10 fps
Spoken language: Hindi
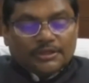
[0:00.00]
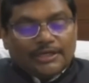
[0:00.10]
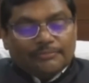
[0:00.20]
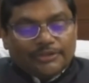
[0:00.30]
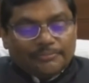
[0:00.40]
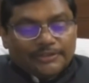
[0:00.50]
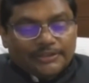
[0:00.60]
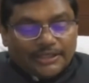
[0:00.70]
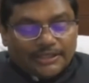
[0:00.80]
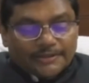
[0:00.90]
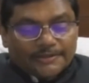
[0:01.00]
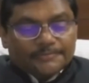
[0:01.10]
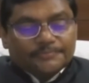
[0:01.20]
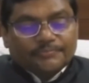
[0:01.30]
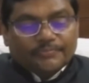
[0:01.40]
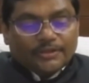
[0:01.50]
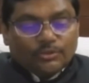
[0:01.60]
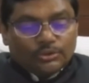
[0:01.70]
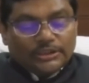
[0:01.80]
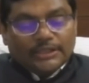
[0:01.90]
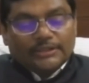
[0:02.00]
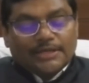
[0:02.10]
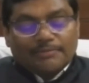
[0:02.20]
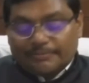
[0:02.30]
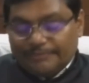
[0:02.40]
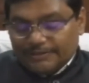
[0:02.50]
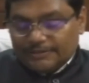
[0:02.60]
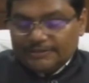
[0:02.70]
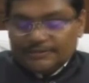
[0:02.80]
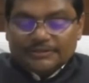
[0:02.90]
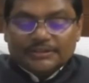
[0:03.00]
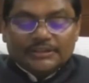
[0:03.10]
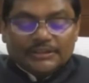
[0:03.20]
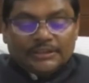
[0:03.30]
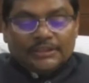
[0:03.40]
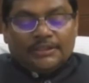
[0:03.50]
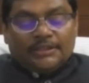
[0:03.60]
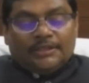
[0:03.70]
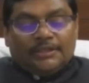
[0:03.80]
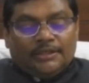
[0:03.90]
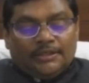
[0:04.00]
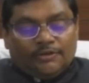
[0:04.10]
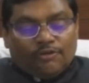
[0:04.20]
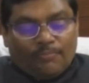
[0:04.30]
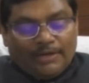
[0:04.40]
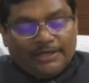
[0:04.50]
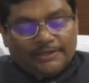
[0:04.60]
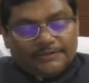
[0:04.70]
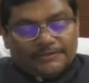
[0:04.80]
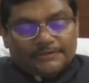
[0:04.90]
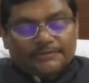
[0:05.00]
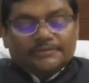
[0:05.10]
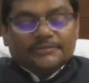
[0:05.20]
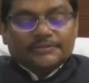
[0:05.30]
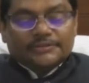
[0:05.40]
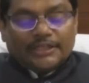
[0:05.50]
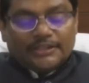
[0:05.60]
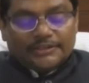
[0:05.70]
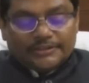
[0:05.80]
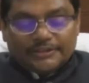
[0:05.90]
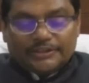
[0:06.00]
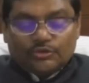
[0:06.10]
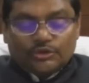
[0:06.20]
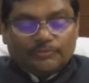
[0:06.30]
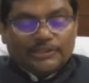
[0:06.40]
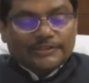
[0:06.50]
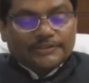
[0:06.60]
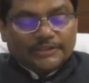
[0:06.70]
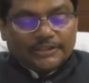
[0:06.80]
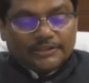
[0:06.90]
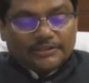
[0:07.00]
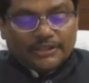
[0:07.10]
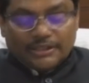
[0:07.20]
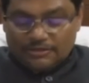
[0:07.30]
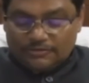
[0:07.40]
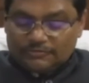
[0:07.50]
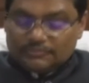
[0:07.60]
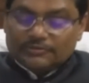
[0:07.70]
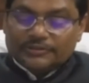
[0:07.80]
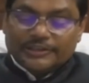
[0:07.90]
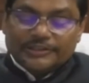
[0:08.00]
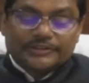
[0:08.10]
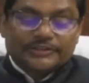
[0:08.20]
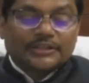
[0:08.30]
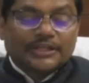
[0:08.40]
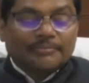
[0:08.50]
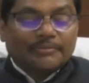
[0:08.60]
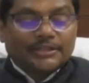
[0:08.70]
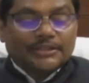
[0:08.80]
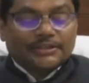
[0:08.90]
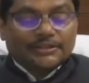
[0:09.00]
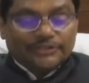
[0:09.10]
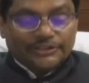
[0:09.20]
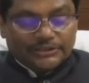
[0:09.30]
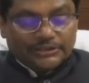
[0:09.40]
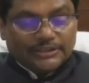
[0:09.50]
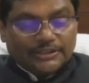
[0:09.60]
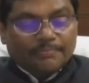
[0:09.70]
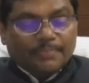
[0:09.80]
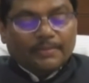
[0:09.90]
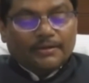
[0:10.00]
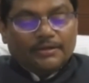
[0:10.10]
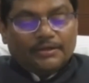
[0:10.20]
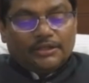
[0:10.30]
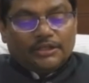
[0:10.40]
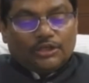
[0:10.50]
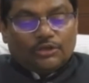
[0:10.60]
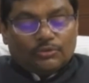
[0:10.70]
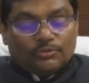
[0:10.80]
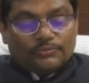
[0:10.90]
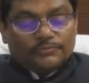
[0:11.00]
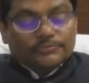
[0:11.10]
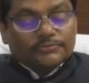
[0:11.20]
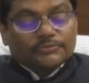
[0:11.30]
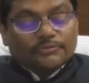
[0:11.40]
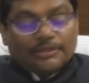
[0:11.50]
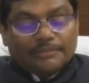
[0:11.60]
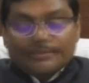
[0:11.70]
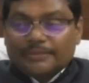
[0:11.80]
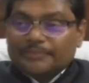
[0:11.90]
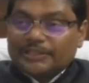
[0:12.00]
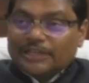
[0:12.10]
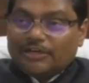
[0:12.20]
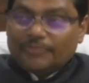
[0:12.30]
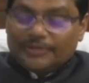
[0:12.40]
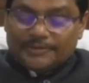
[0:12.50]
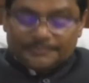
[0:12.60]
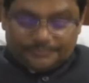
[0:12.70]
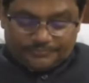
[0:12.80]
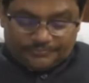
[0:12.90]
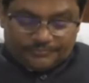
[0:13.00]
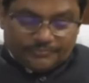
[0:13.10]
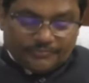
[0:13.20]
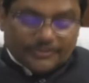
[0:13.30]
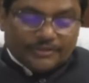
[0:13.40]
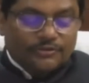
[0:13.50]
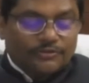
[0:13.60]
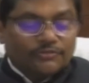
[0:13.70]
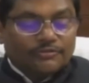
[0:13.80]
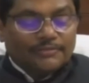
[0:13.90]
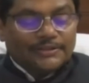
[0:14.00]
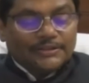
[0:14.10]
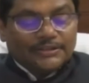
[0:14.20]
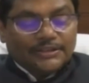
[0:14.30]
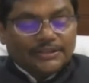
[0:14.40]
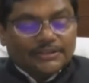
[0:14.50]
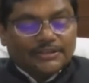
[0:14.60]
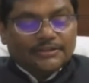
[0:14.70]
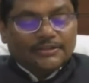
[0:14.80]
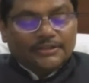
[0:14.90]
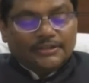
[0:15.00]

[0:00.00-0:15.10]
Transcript: ग्राम जबी दयाल के दूधनाथ नामक व्यक्ति गोपालगंज साइड से नदी उस पार से हरेंद्र यादव के यहाँ से शराब लाता था देसी शराब और वो वहाँ पर अपने गांव में लोगों को वितरित किया था